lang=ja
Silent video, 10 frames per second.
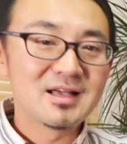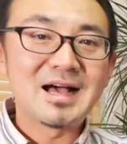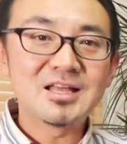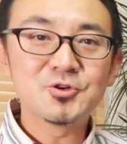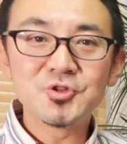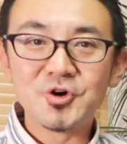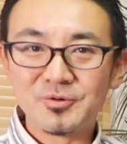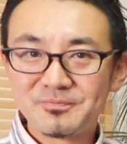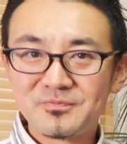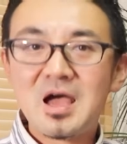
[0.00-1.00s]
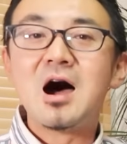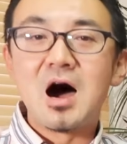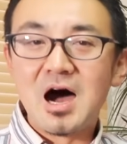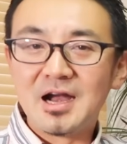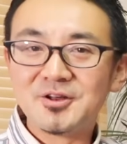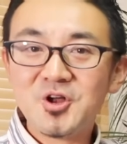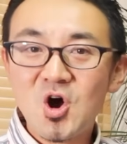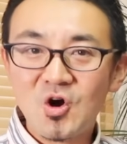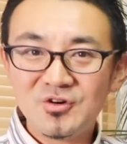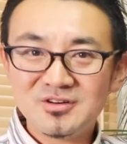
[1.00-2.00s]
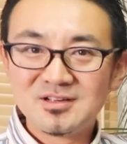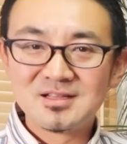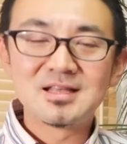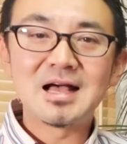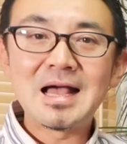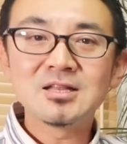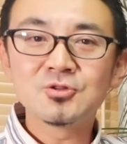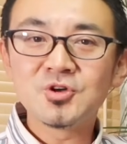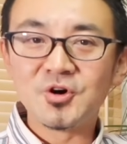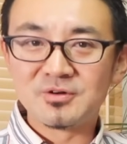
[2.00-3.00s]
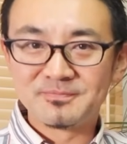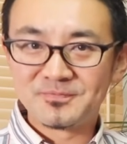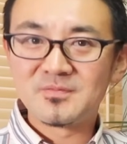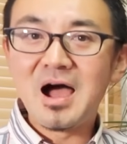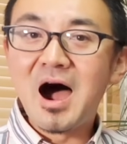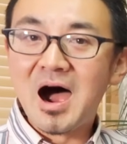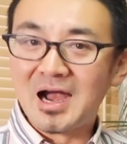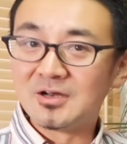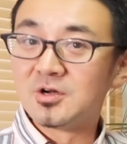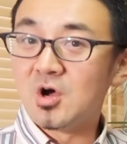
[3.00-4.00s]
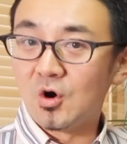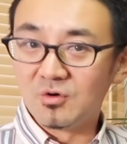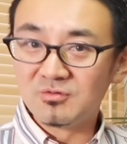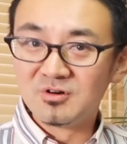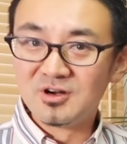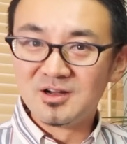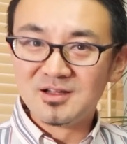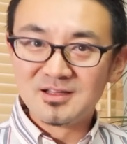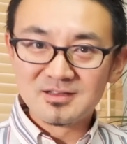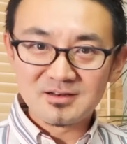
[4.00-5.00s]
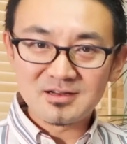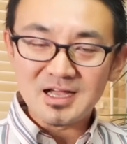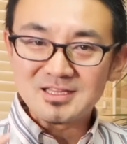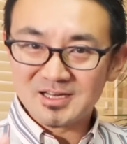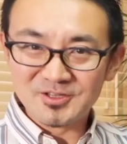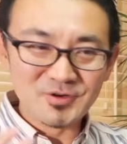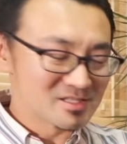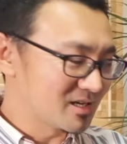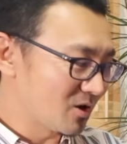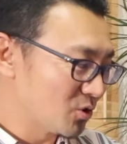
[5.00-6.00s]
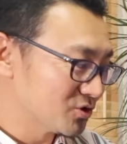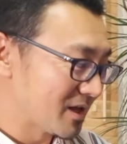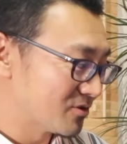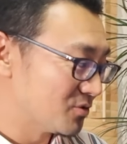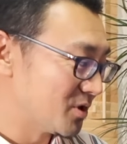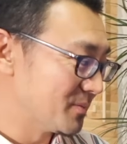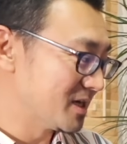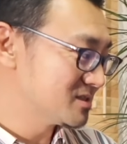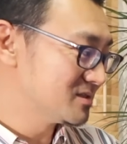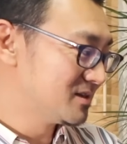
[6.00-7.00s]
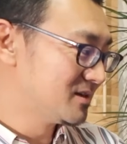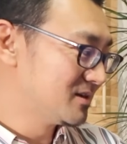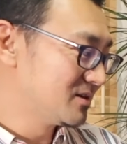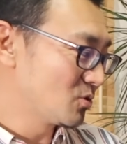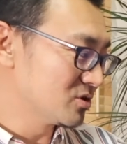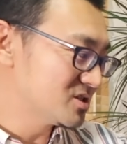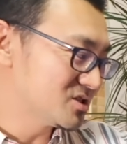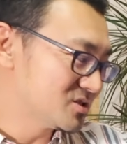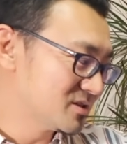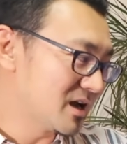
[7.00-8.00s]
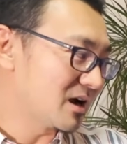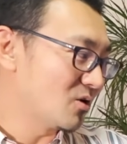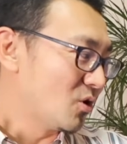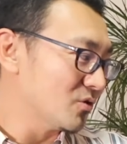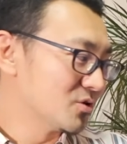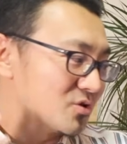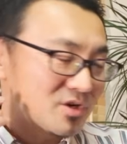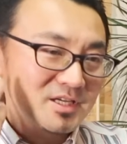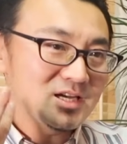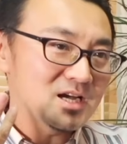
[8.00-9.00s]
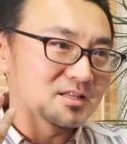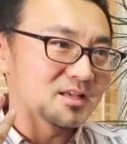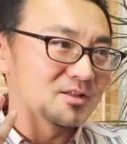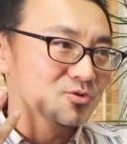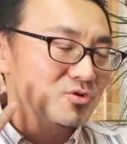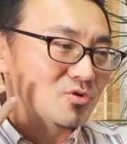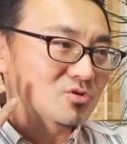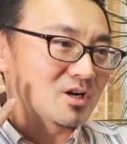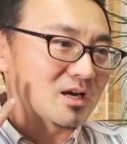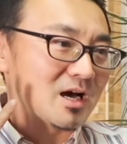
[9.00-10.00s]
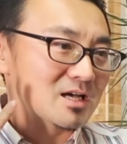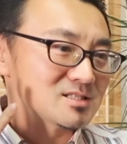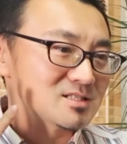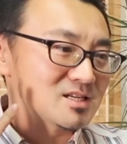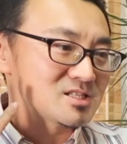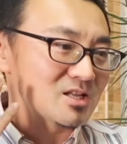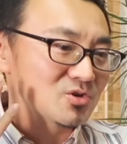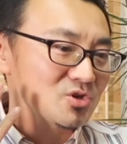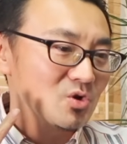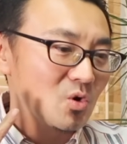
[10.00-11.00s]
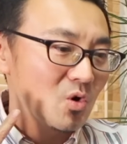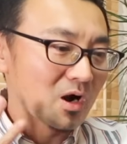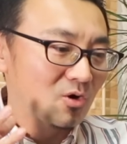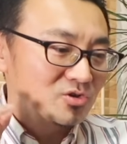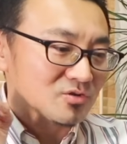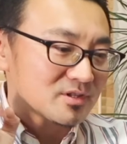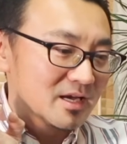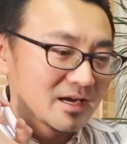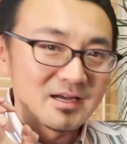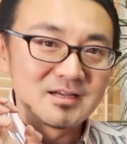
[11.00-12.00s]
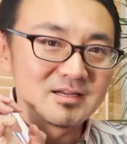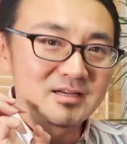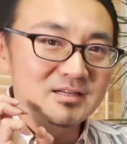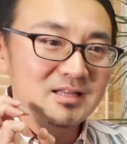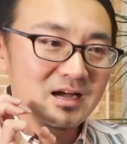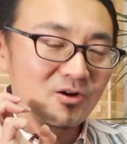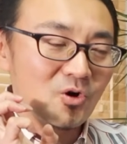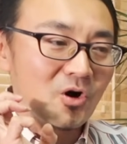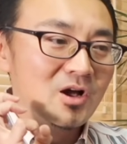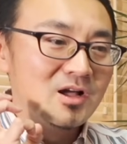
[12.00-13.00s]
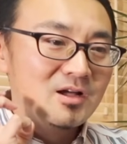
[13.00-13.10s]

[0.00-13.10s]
I don't know. I don't know. I don't know I don't know かなりニュアンスが異なると思いますこっちなんかこう喉を開いて喉の奥から発生した時の方が音ってなんかこ